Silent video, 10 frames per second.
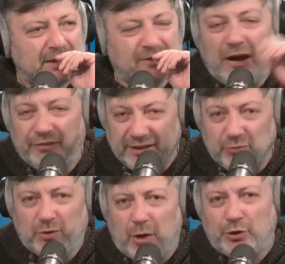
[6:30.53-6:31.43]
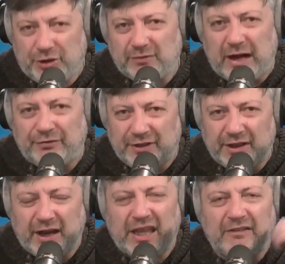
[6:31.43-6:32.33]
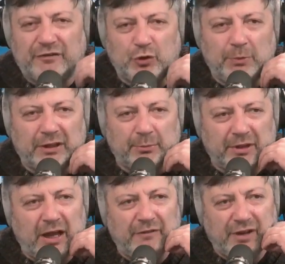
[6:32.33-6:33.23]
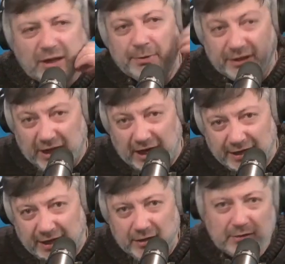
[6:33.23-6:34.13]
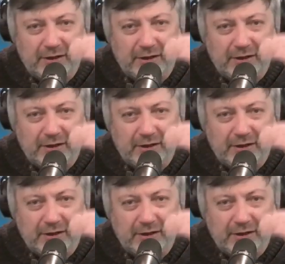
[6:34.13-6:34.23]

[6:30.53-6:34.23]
Главные, ну, короче, главные игроки во всем этом, да, Великобритания,